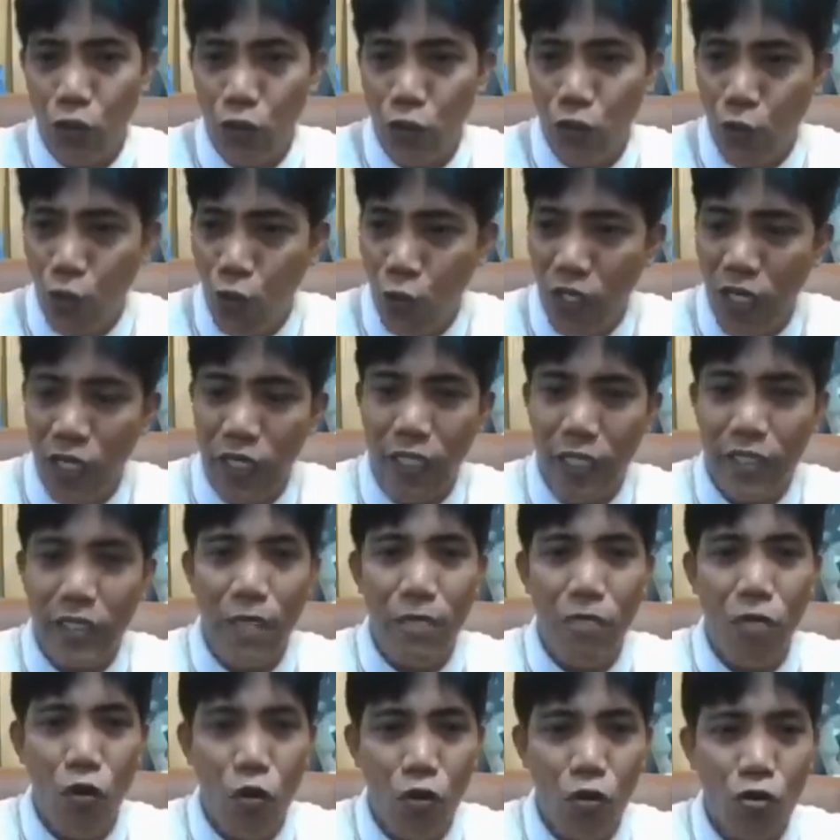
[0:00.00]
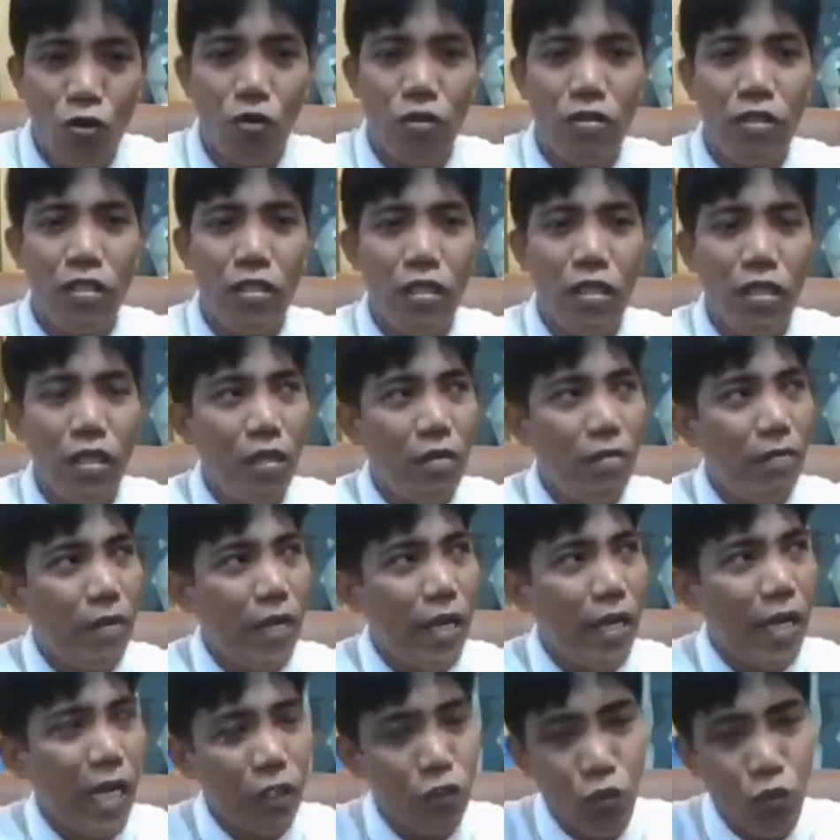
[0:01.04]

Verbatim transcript: Kasosyo ho yan ng Tim Hortons.